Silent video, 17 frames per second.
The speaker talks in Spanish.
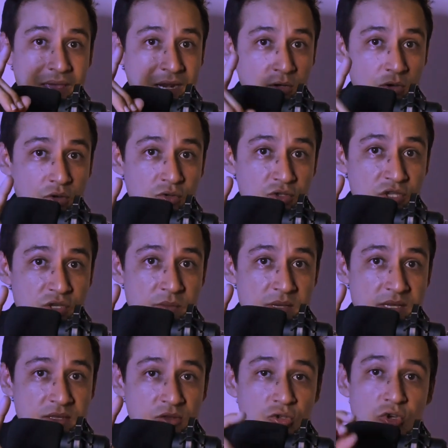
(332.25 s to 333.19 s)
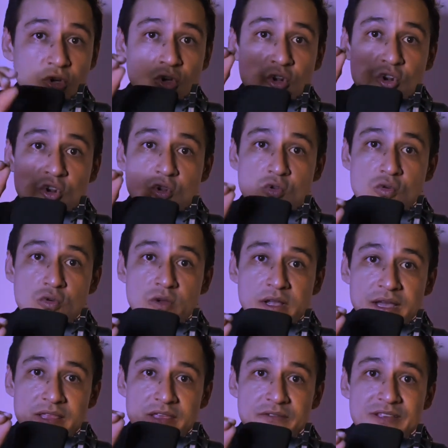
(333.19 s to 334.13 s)
El conocimiento
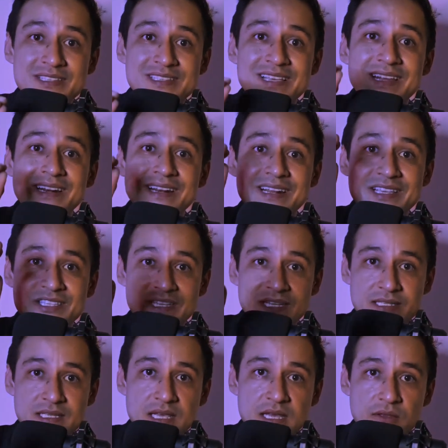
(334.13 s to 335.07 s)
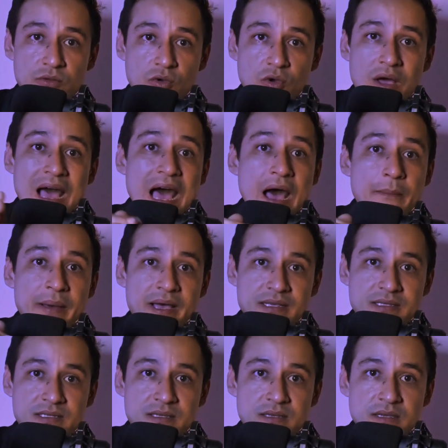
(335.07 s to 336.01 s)
nunca debe ser rechazado,
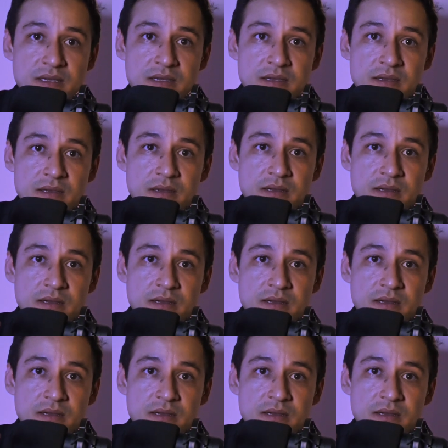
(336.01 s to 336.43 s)
jamás.